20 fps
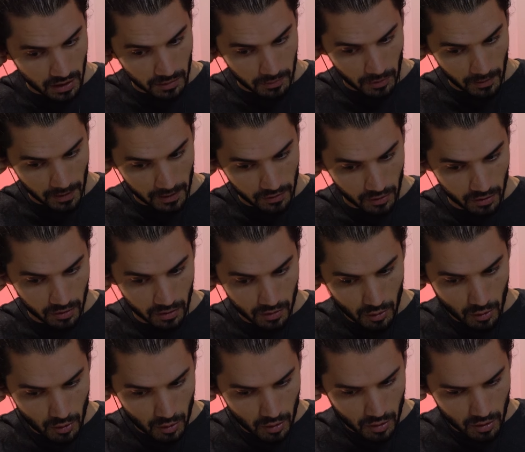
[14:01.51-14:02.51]
y me gusta ir
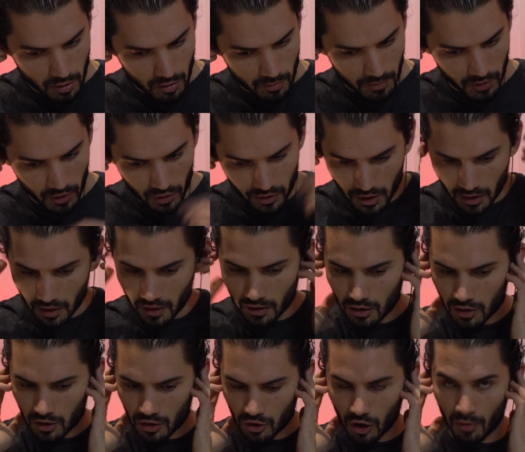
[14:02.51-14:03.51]
probando. Pero
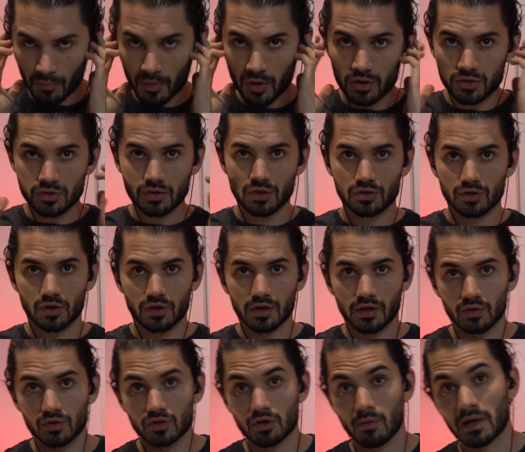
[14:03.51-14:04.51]
oye, Cómodos
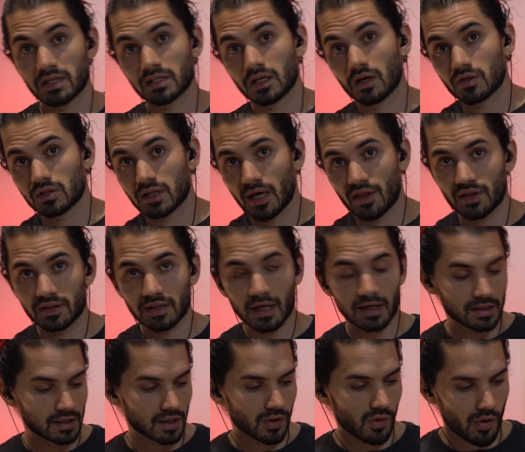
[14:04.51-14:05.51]
lo son incluso más que los
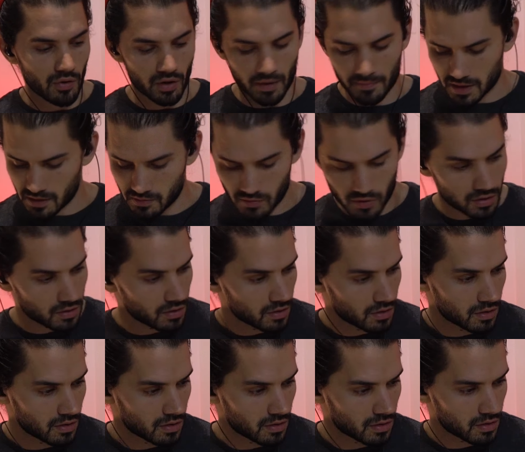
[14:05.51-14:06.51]
caceta que tengo ahora
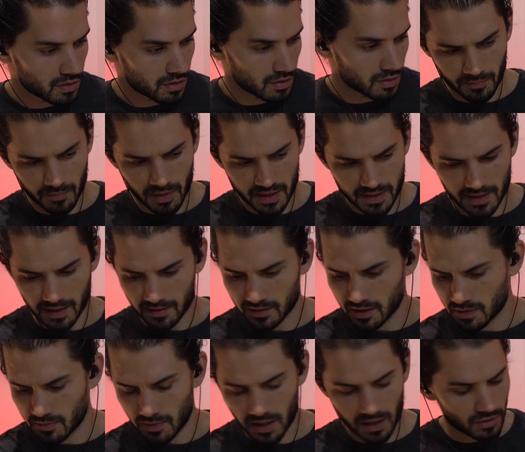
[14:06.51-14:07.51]
mismo. Tienen
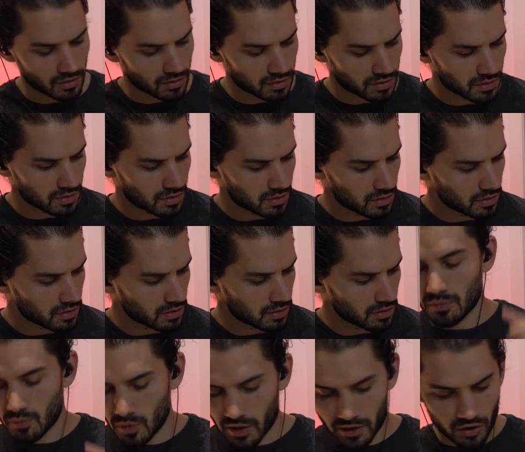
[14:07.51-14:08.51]
bastantes bajos
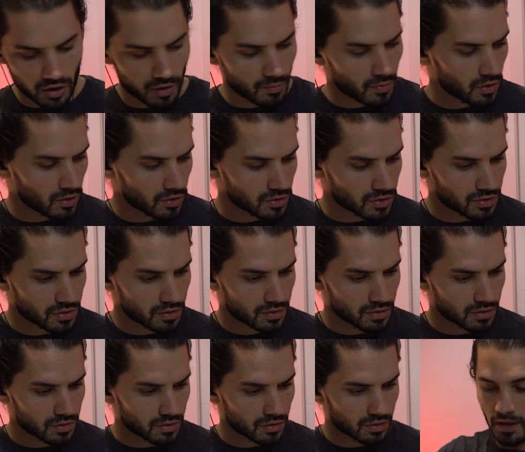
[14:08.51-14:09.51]
y son muy
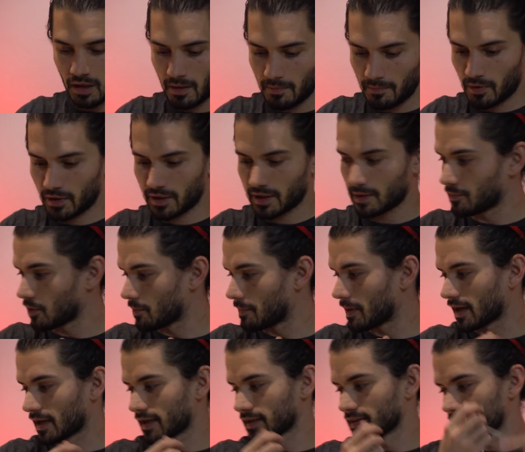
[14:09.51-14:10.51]
cómodos. Por
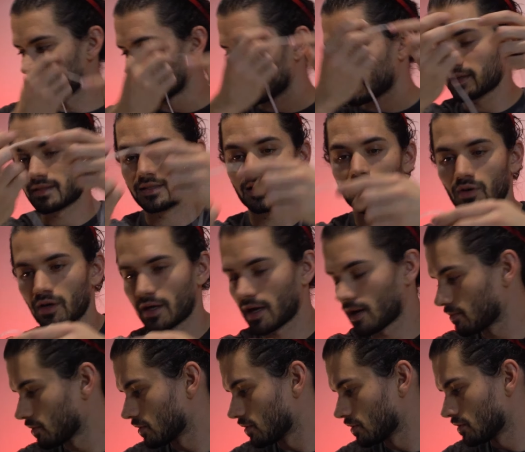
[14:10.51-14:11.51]
ejemplo, para que entendáis de
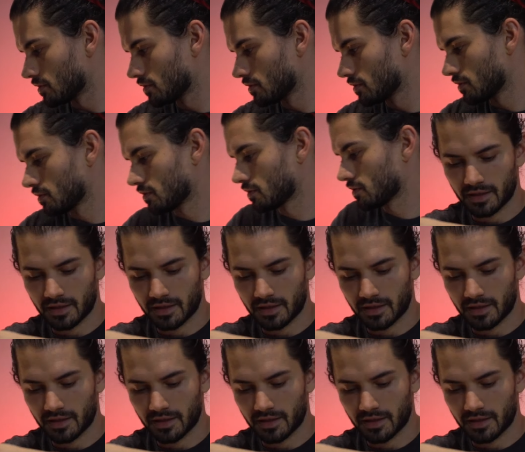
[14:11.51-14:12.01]
lo que hablo,